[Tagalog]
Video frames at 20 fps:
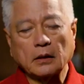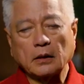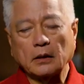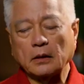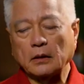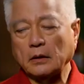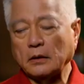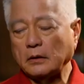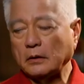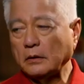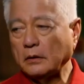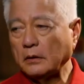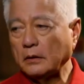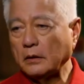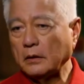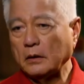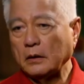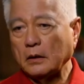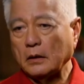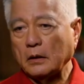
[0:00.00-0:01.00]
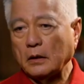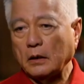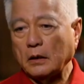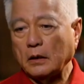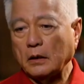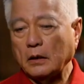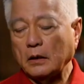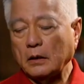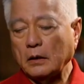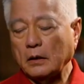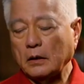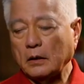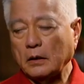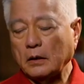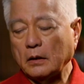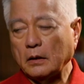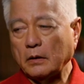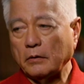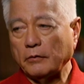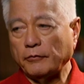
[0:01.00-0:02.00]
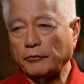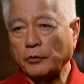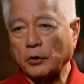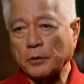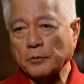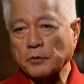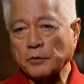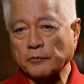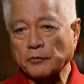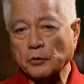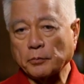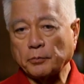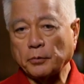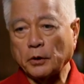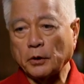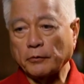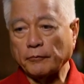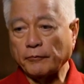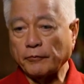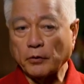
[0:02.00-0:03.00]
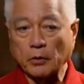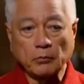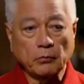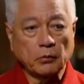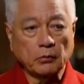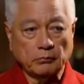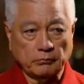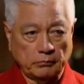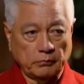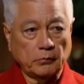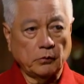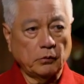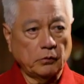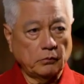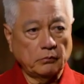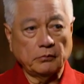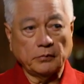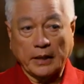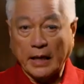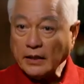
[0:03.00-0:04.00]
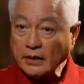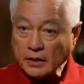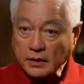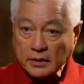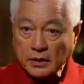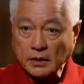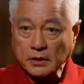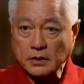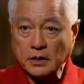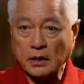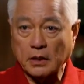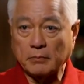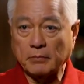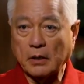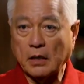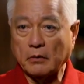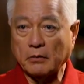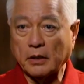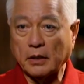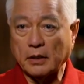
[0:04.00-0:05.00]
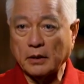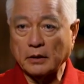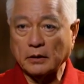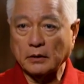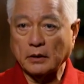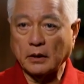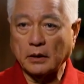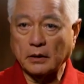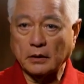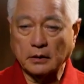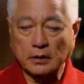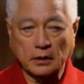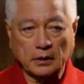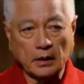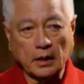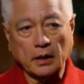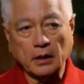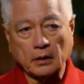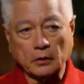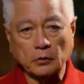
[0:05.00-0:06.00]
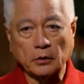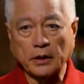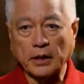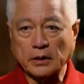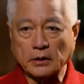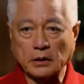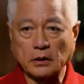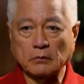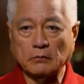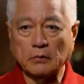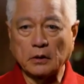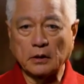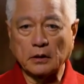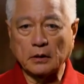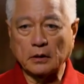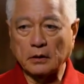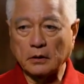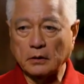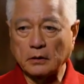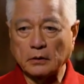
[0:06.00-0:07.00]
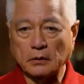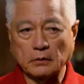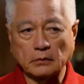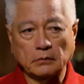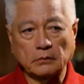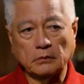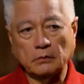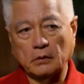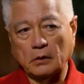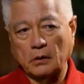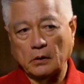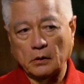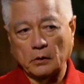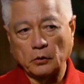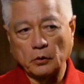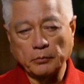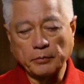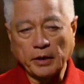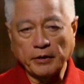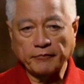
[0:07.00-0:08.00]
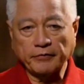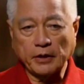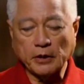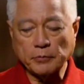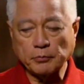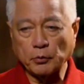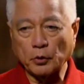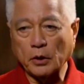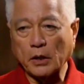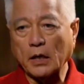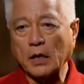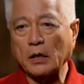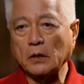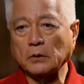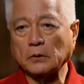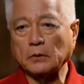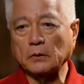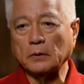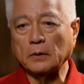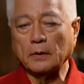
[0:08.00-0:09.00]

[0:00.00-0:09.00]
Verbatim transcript: uh, uh, forms of support from netizens, halimbawa, uh, that are connected uh, to my Facebook account.